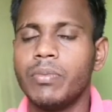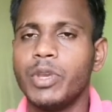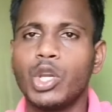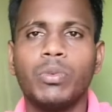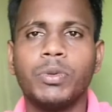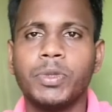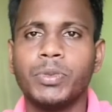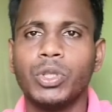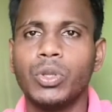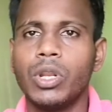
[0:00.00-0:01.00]
বিক্ষোভী
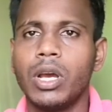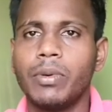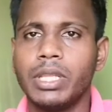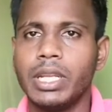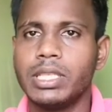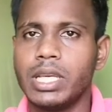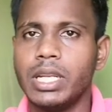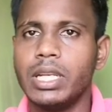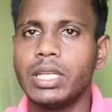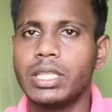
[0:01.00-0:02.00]
বন্ধুরা আমাদের এই
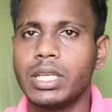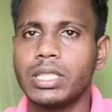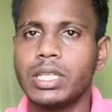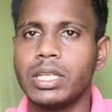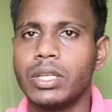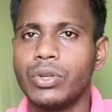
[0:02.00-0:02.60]
চ্যানেলটিকে দেখছেন